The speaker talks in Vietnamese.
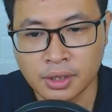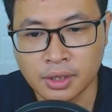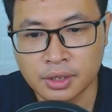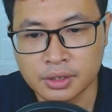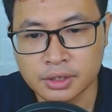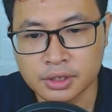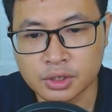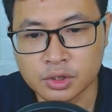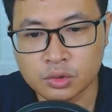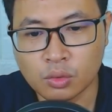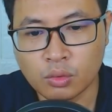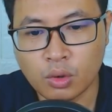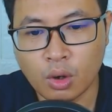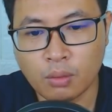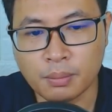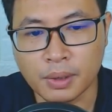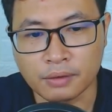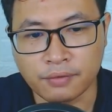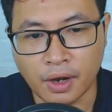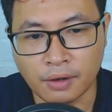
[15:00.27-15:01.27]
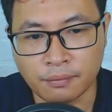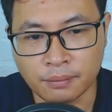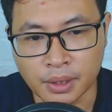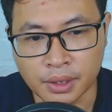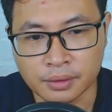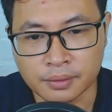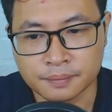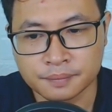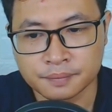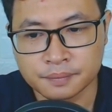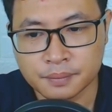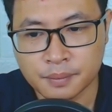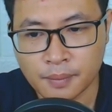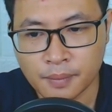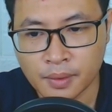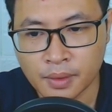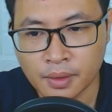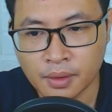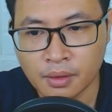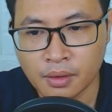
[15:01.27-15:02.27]
Nhưng cũng không bị phá mở
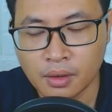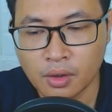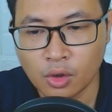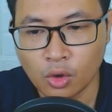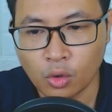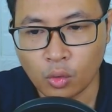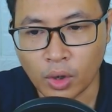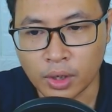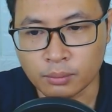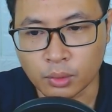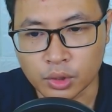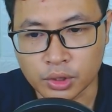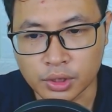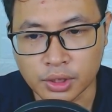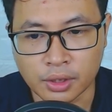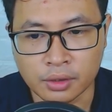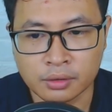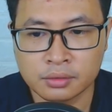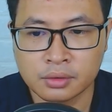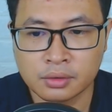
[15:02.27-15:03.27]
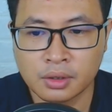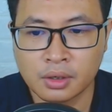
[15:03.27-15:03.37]
Oanh một tiếng